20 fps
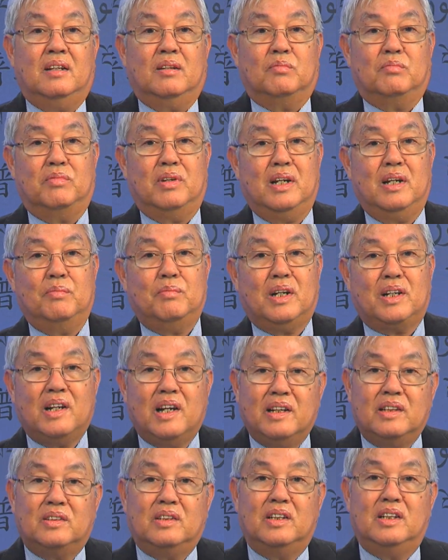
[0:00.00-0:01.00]
Về mặt
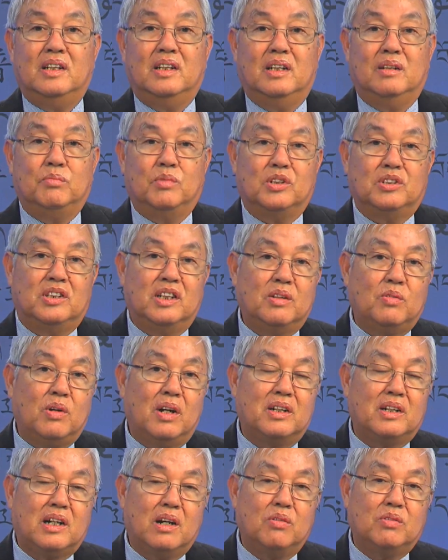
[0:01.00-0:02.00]
này thì một sĩ
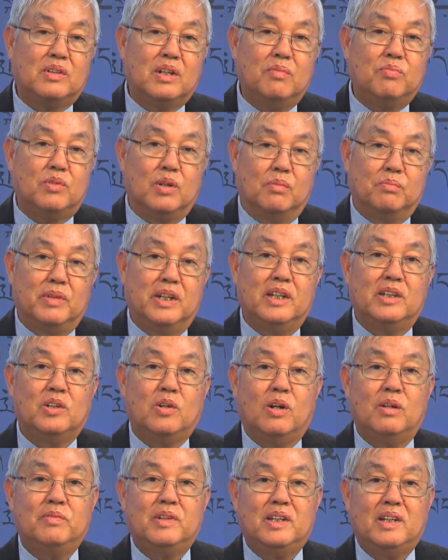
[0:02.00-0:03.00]
quan cao cấp của Mỹ
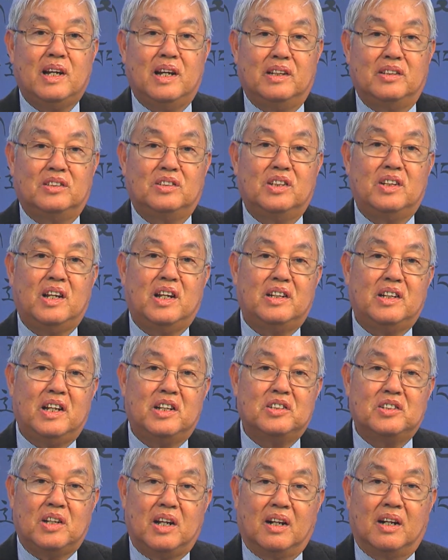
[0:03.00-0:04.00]
nói với đài C N
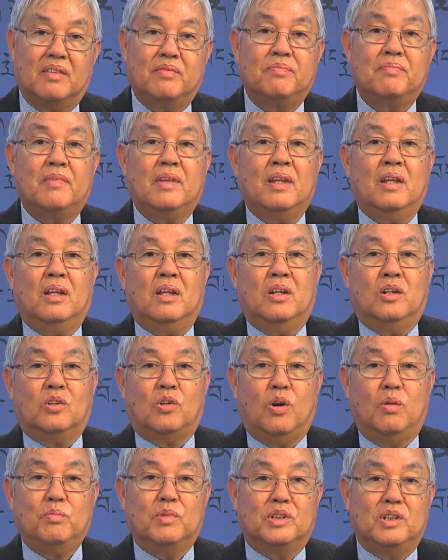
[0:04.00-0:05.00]
N rằng
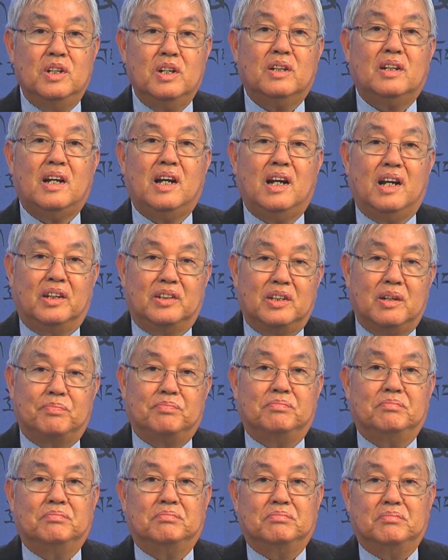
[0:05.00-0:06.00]
có một nước Ả Rập
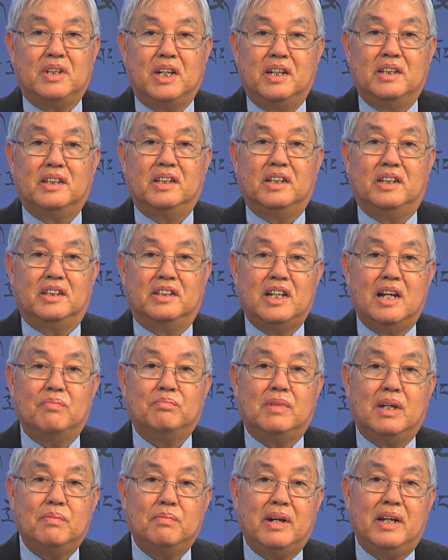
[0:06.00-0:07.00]
đề nghị đem
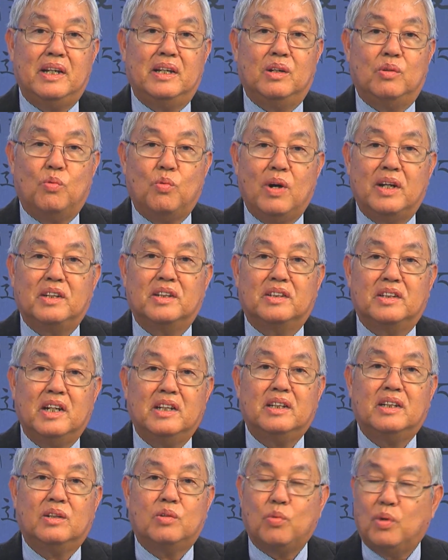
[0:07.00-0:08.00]
máy bay oanh
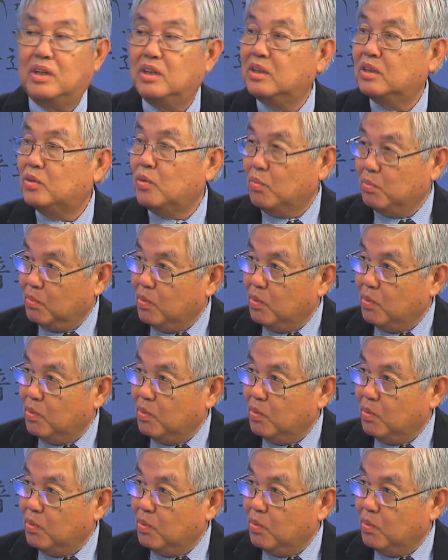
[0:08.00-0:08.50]
kích quân khủng